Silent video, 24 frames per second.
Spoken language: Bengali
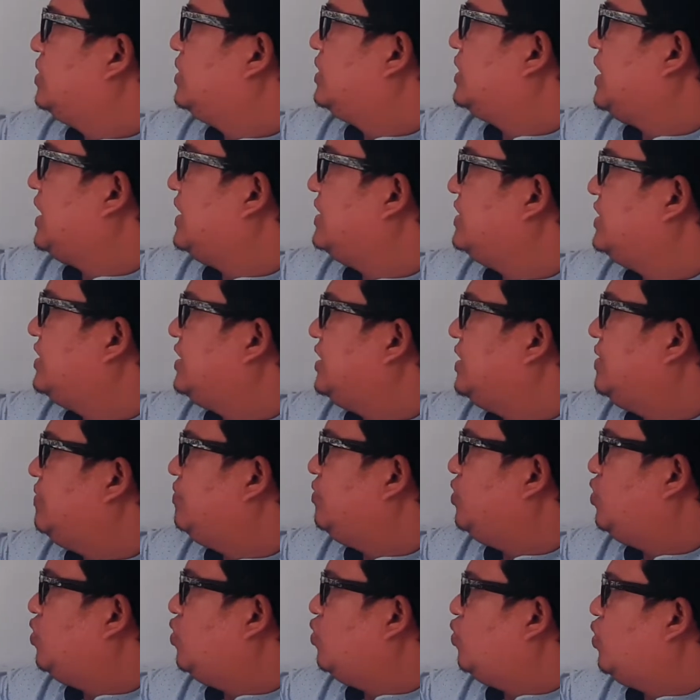তানজিম
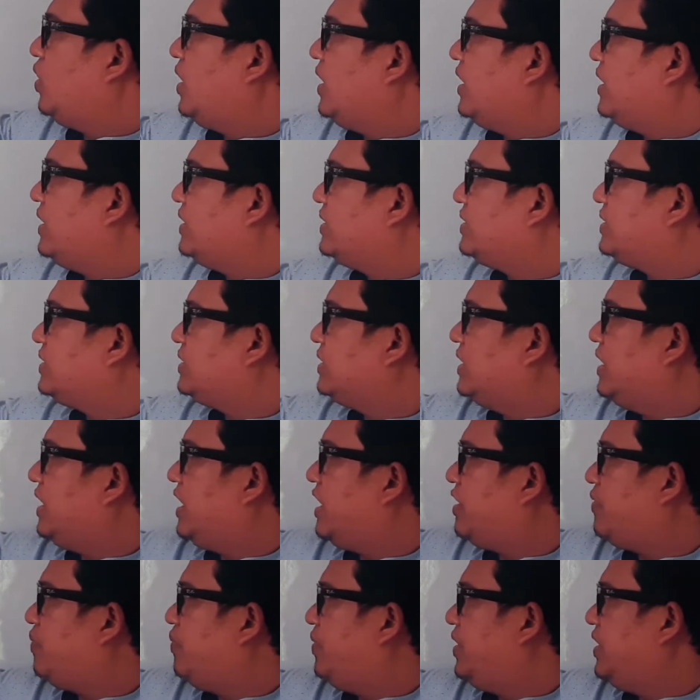ওয়াজ
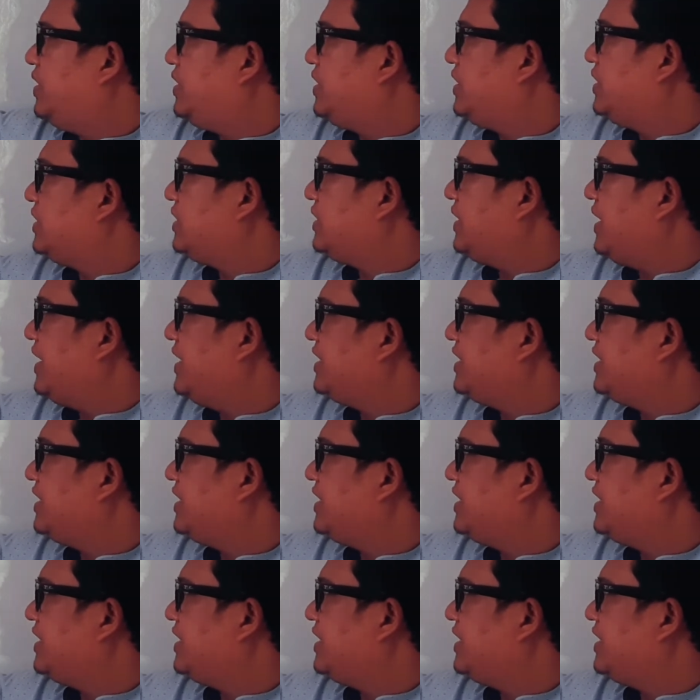অ্যাডমিটেড